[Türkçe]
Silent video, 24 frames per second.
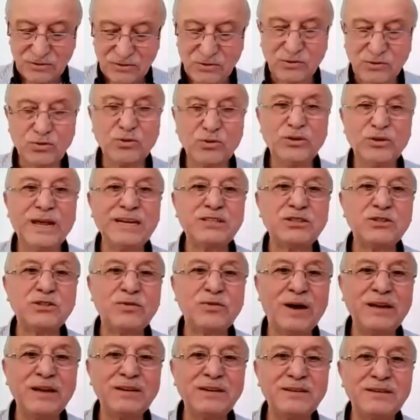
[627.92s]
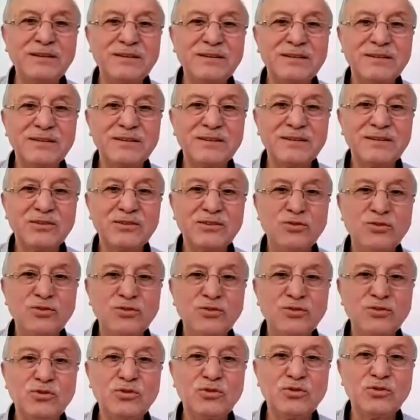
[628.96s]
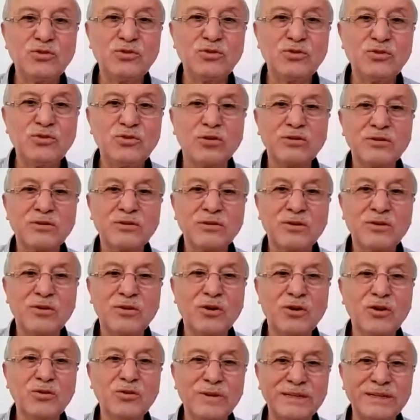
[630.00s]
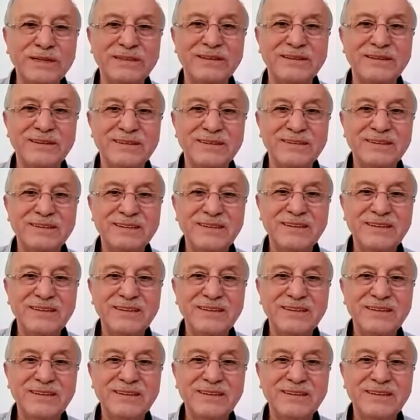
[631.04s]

Güneş var, göz yok. Olmadı.